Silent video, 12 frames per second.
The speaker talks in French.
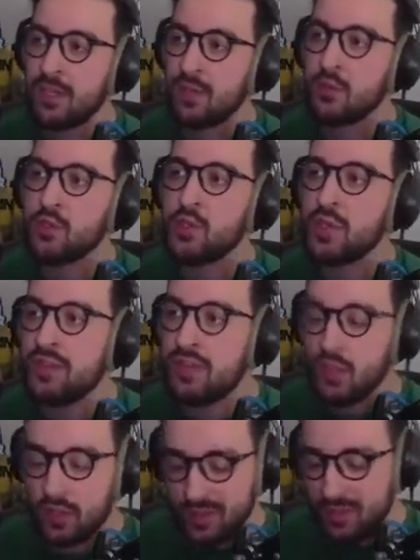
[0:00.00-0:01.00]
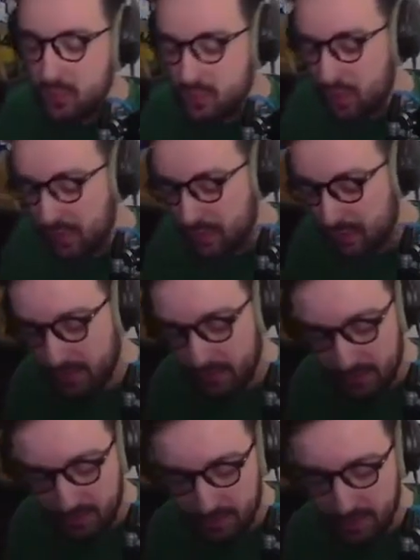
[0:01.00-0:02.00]
en gros, je lui ai dit quand est-ce qu'on joue à
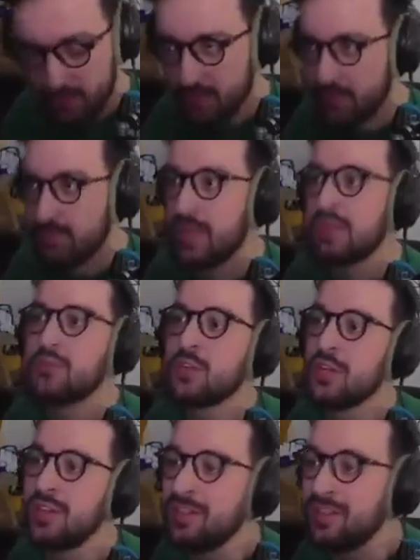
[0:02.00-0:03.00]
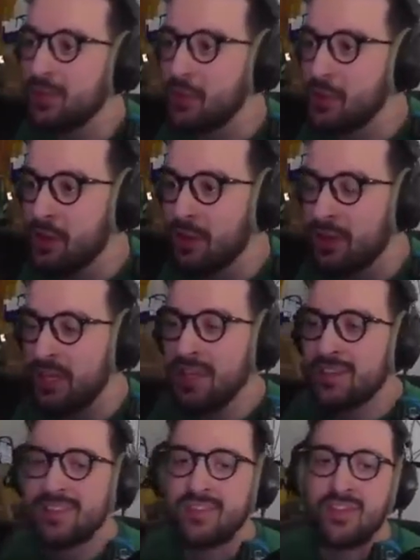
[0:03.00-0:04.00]
Fortnite et vous connaissez Royer,
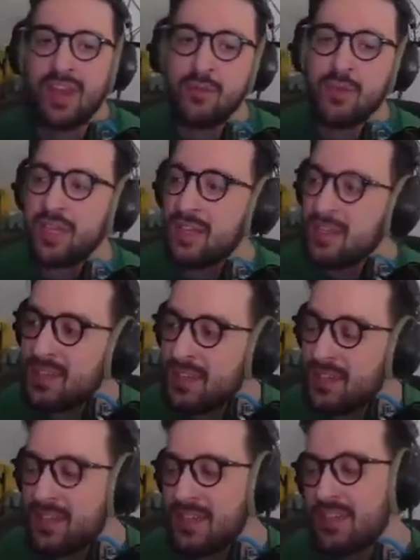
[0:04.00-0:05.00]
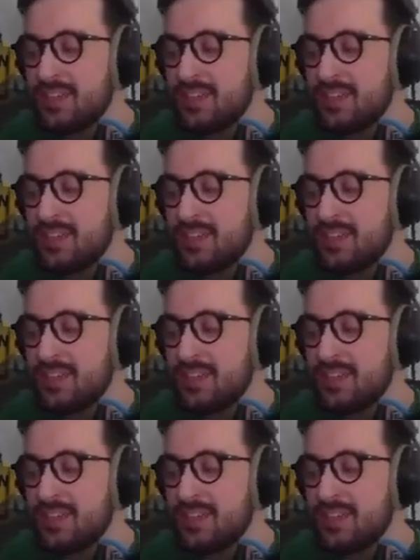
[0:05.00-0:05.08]
c'est vraiment quelqu'un.